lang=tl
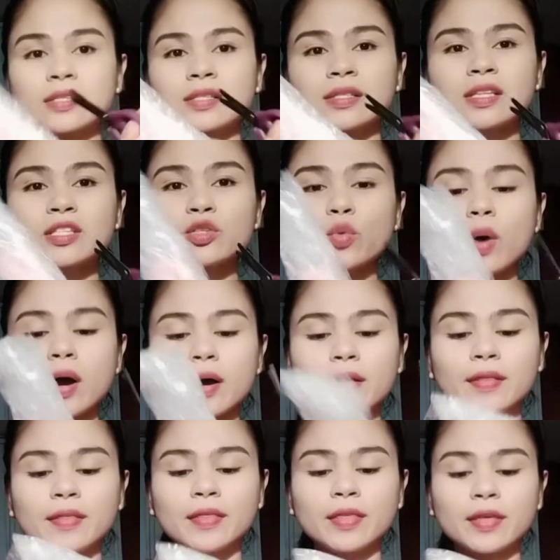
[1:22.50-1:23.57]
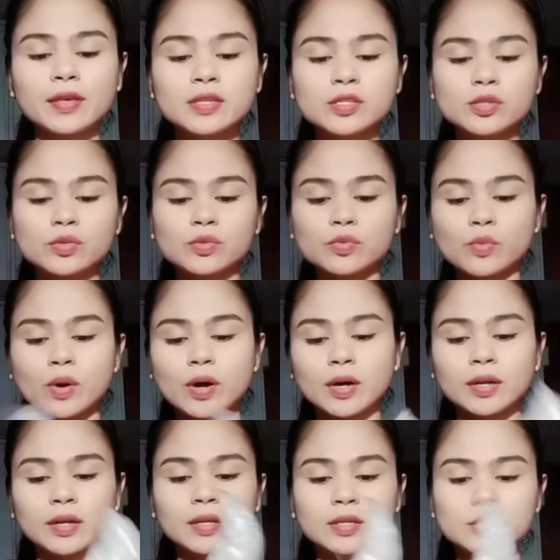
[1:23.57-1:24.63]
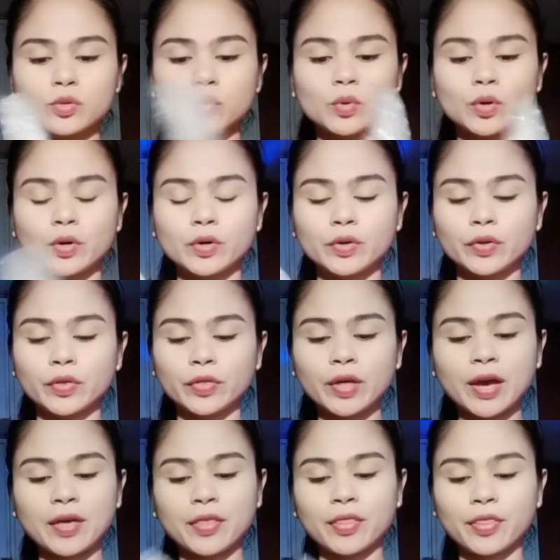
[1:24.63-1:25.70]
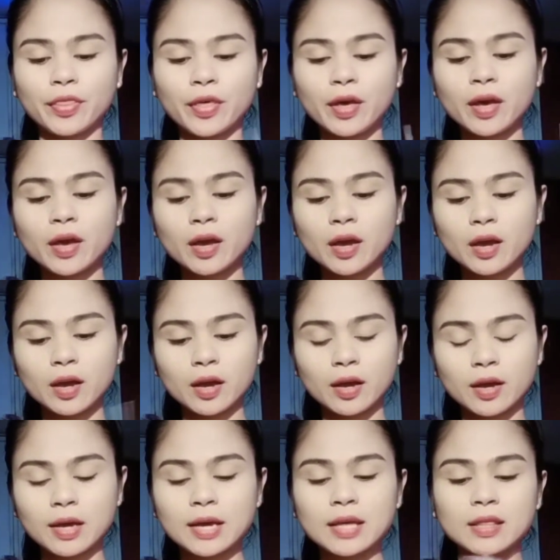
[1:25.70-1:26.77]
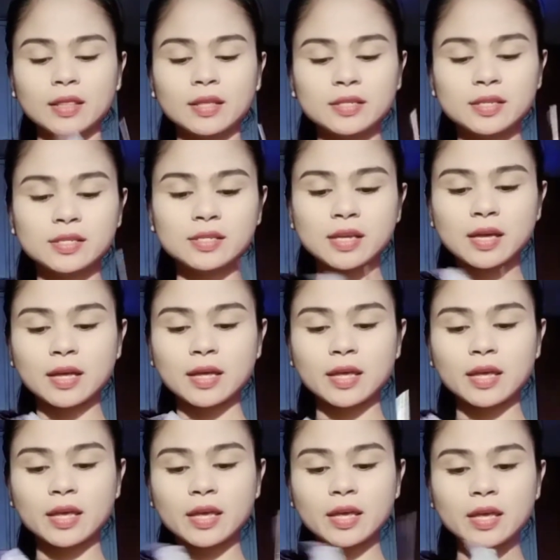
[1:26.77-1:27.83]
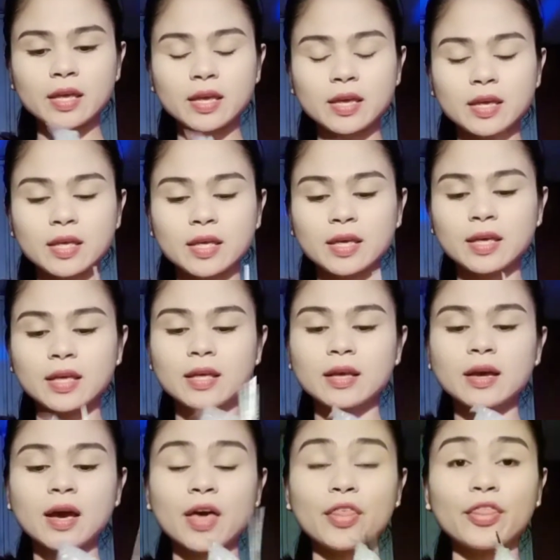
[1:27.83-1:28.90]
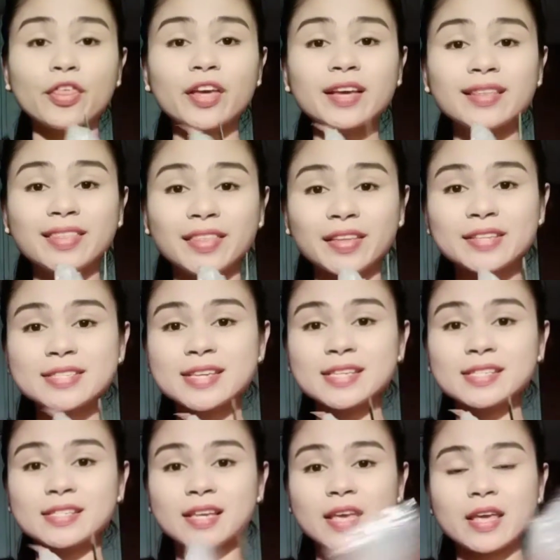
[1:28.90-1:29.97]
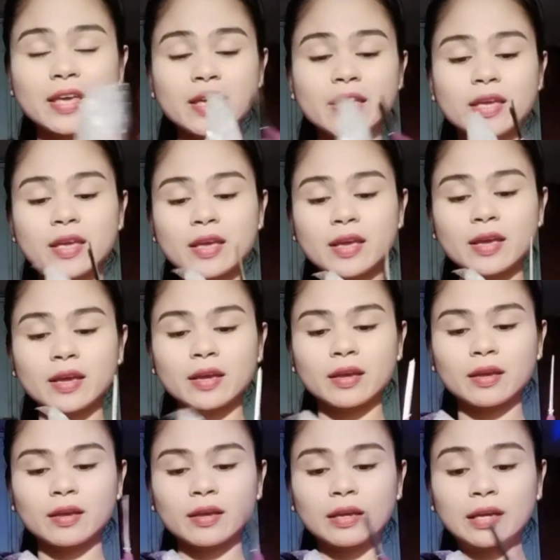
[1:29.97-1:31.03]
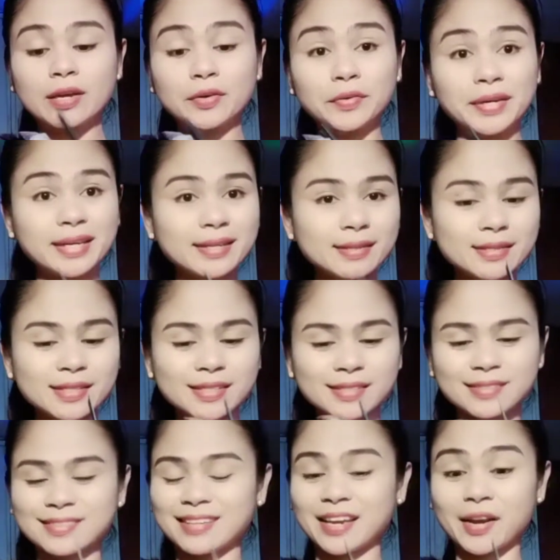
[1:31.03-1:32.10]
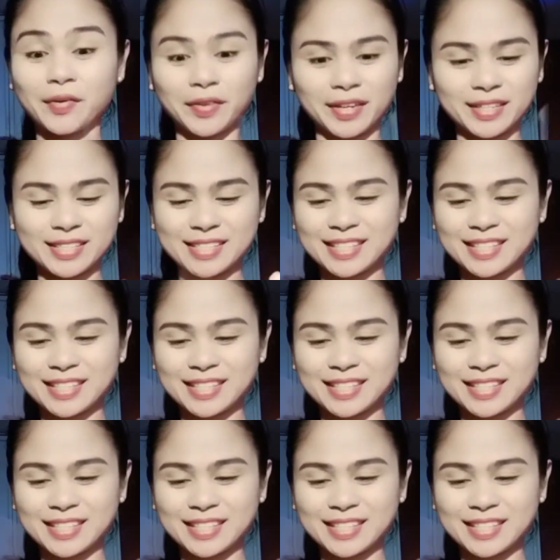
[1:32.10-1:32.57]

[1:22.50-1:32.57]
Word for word: This one, this one is worth, I think, this is a I think this is a earrings. Earrings.